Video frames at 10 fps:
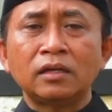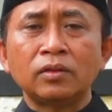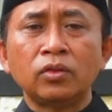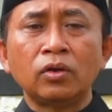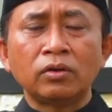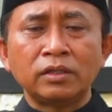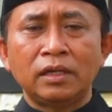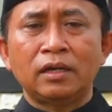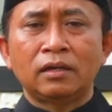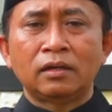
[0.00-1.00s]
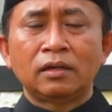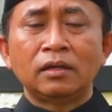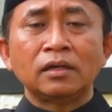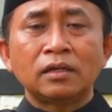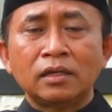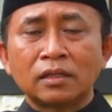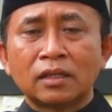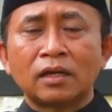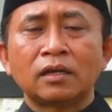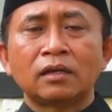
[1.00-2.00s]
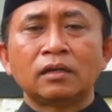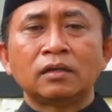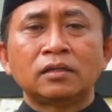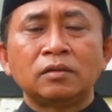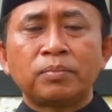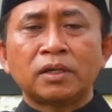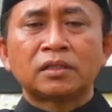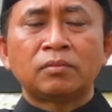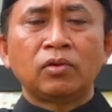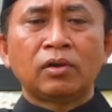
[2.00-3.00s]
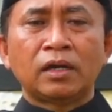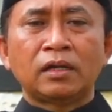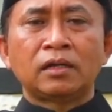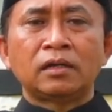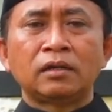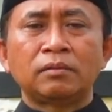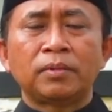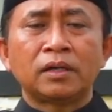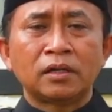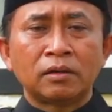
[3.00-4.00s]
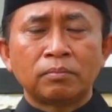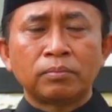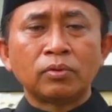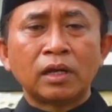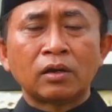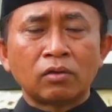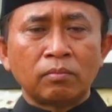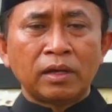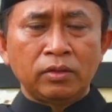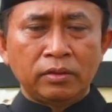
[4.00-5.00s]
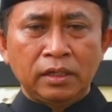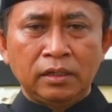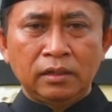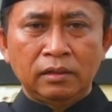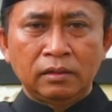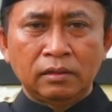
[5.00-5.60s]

ridhonya kita dipertemukan pada bulan Ramadan ini.